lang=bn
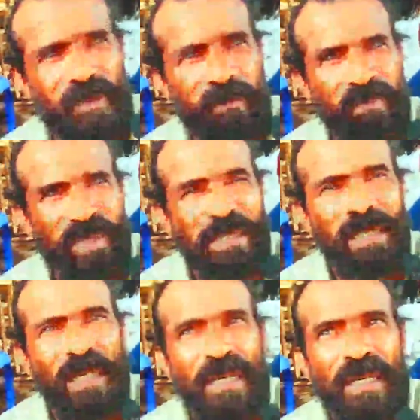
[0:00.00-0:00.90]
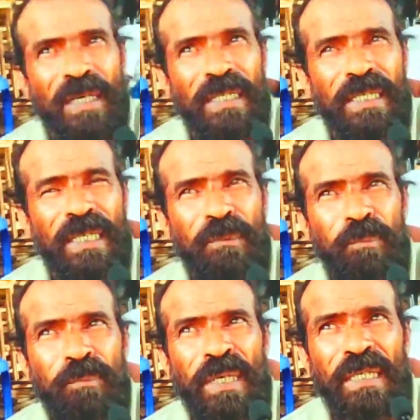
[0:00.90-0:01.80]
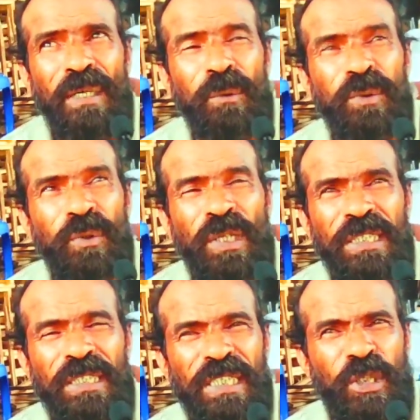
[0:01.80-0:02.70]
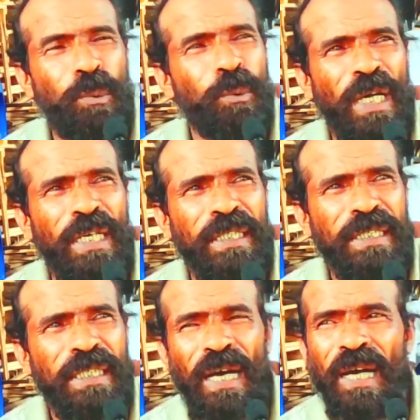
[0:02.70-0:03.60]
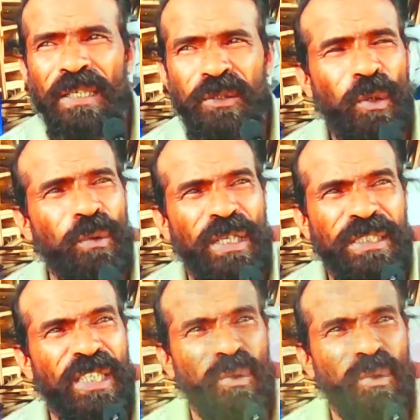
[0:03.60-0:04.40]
উচ্চতা কত আছে এখানের প্যান্ডেলের উচ্চতা আছে দেড়শো ফুট হাইট আর চওড়া আছে